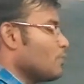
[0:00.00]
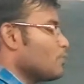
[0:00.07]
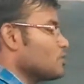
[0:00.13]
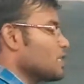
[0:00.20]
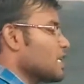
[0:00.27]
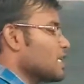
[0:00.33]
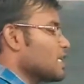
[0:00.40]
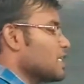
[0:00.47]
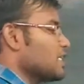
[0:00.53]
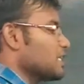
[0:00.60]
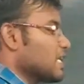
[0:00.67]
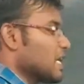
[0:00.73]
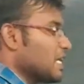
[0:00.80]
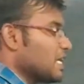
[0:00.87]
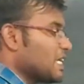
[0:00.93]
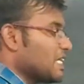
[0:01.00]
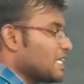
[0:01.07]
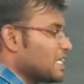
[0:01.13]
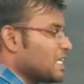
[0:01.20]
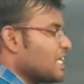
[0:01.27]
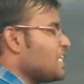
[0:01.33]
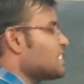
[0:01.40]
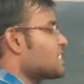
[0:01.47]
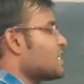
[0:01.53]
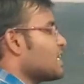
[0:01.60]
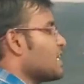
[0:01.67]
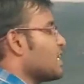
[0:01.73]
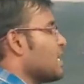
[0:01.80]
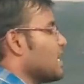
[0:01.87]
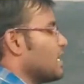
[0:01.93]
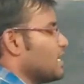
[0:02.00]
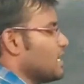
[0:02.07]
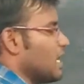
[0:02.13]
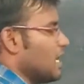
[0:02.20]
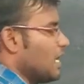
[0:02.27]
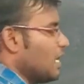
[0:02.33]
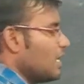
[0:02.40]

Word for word: पूछा है कितना इंक्रीज करेगा एरिया